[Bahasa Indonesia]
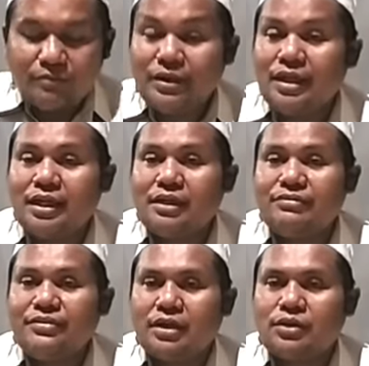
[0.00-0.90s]
fala
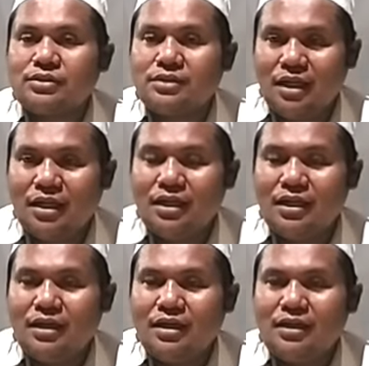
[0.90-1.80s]
kafarata
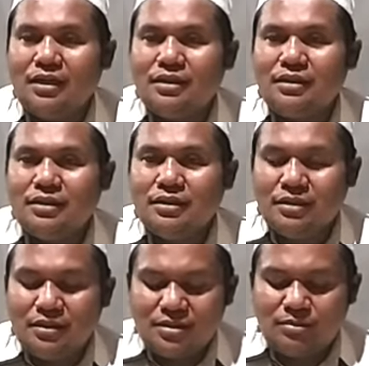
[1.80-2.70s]

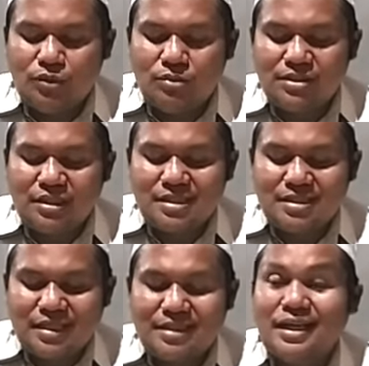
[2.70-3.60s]
sebelum
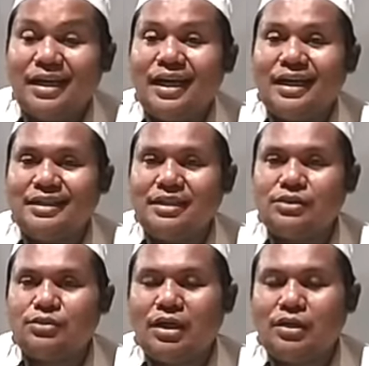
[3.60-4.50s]
selesainya hari
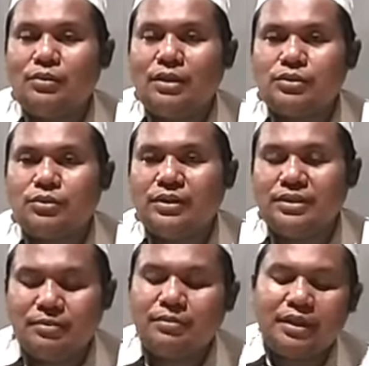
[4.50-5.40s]
itu hari waktu
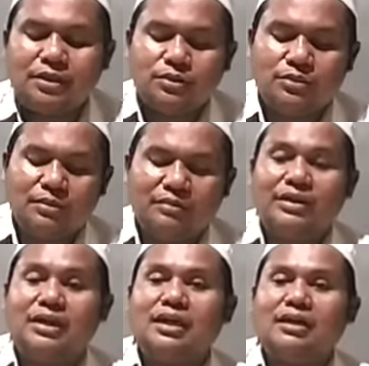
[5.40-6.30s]
bengjima itu
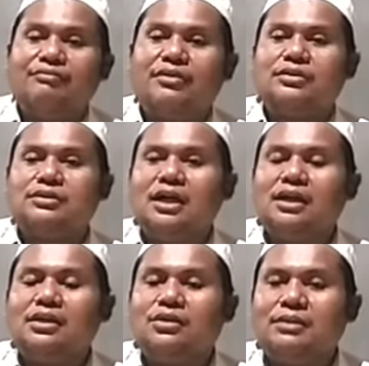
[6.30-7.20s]
mafala
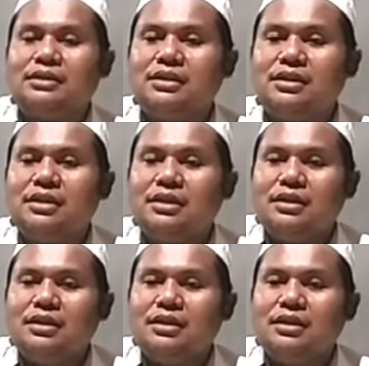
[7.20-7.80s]
kafarta kalau mati